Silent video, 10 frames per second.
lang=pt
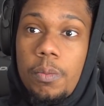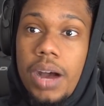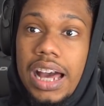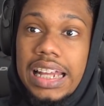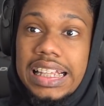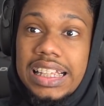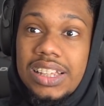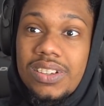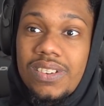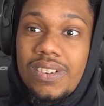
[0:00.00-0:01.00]
marinho.
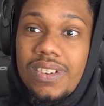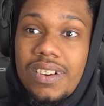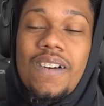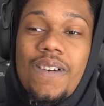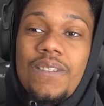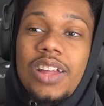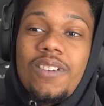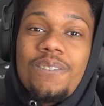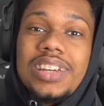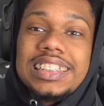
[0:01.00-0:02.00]
marinho! O
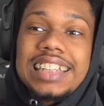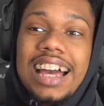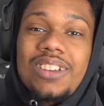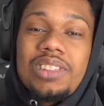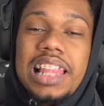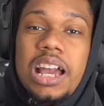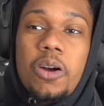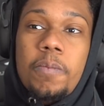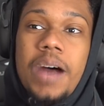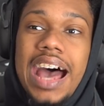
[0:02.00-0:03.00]
maluco pescaram um
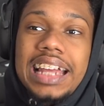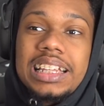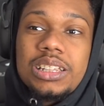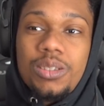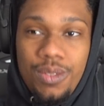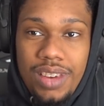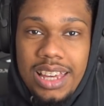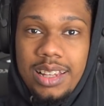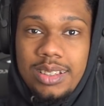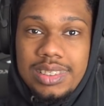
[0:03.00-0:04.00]
leão marinho,
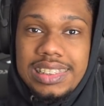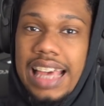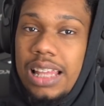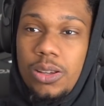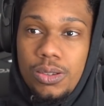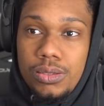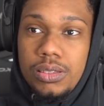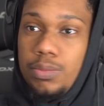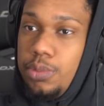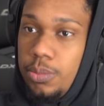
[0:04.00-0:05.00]
velho. Cê é louco.
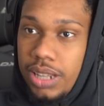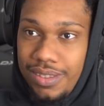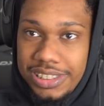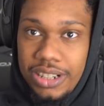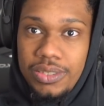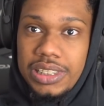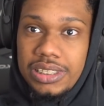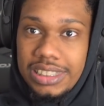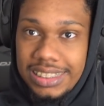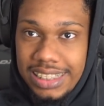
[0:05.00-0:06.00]
Primeira vez que eu vejo
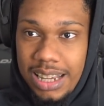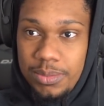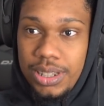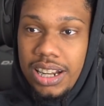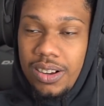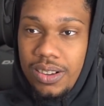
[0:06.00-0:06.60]
isso, na moral.